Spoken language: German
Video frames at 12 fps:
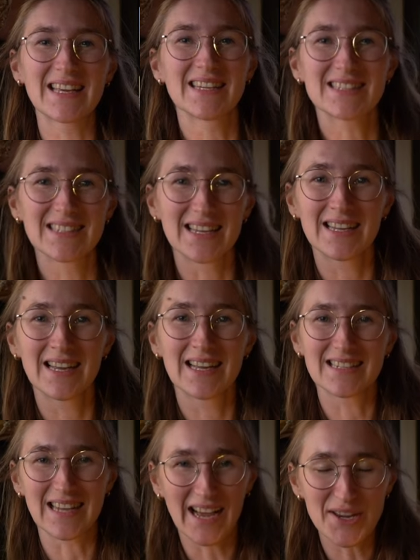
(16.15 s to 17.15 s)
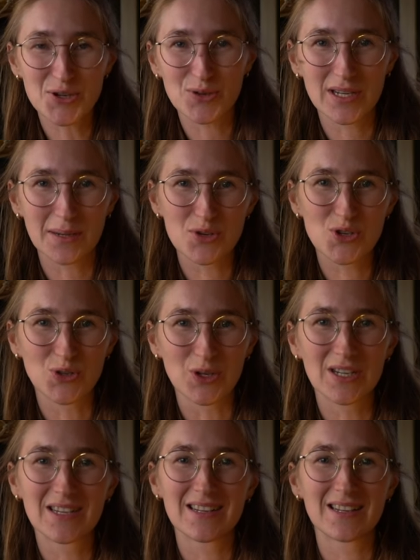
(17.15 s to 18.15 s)
gestern drei Stunden am
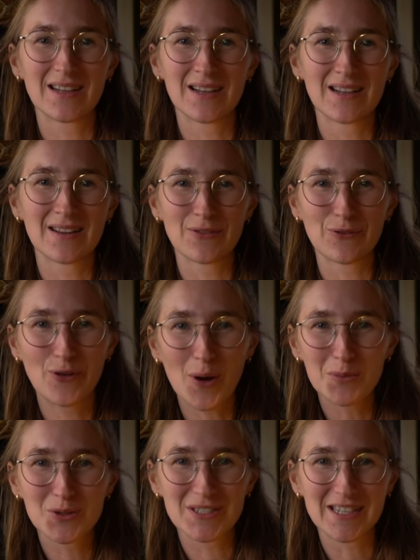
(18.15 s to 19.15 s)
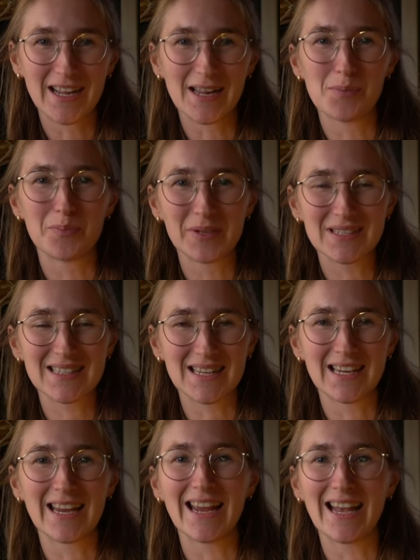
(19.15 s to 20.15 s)
Stück vom Hotel bis an
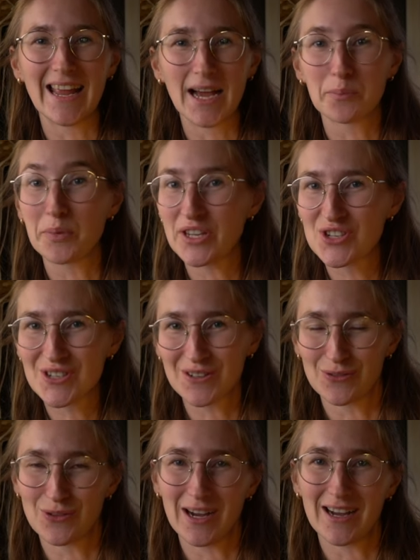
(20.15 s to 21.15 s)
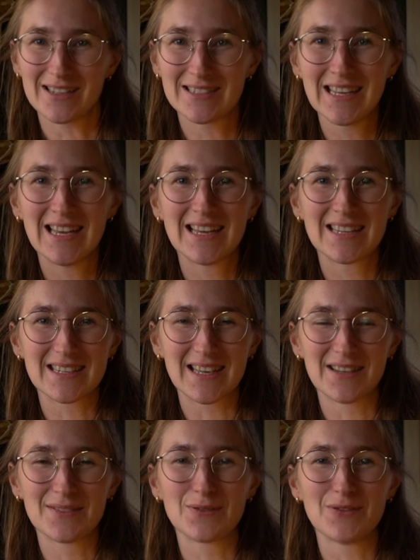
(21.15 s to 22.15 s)
den Elea Beach gefahren,
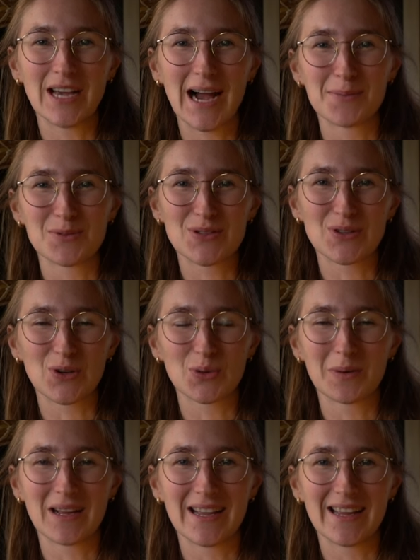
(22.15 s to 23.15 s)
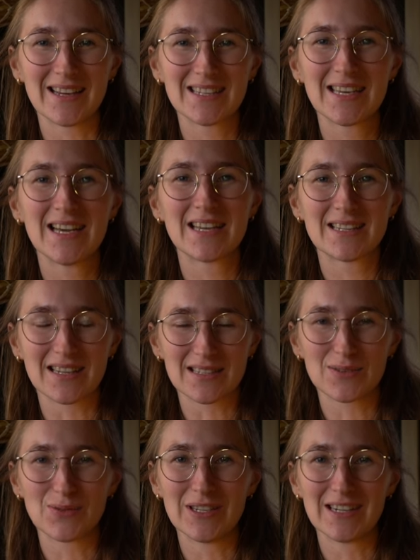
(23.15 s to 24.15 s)
denn wir haben uns doch überlegt,
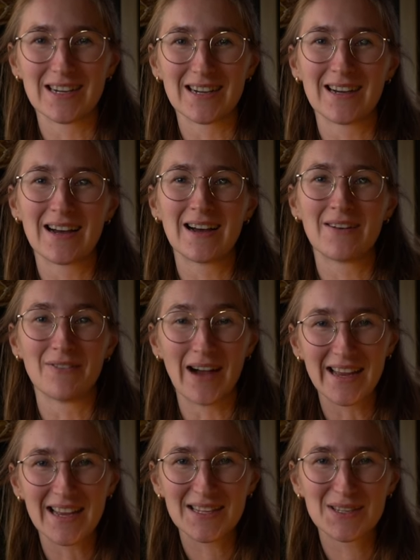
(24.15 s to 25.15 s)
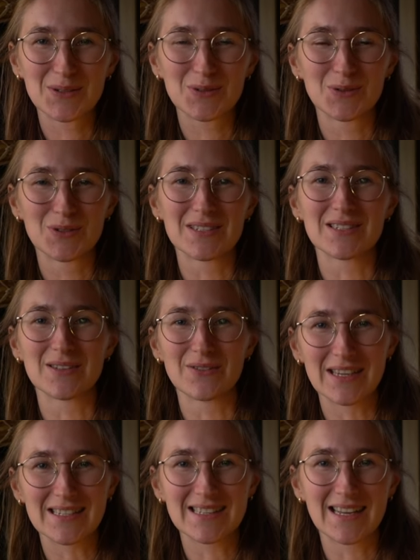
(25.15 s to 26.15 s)
dass wir Weihnachten und
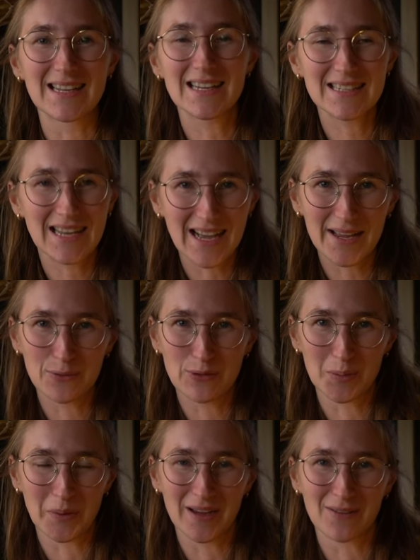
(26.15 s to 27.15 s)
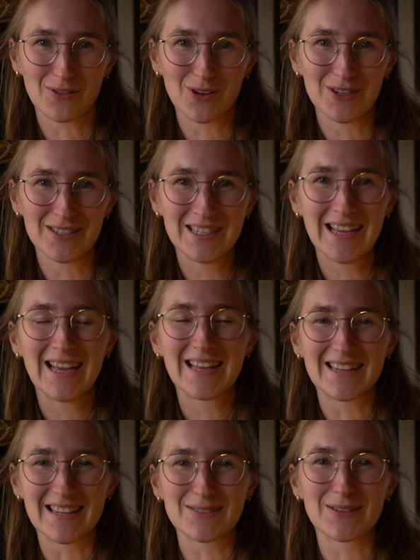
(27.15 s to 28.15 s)
Silvester nicht alleine verbringen wollen.
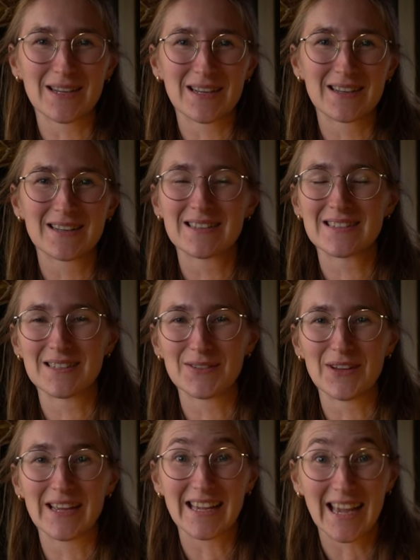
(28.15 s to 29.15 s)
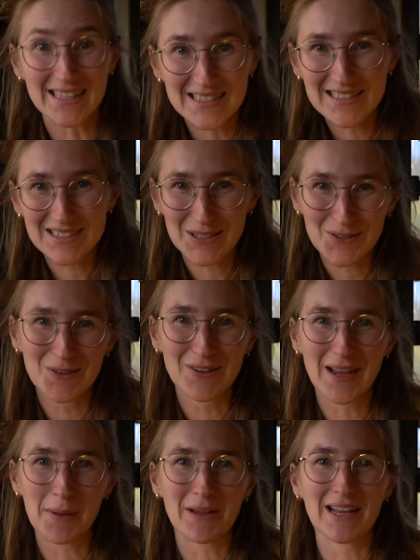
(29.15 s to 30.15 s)
Deswegen sind wir jetzt schon am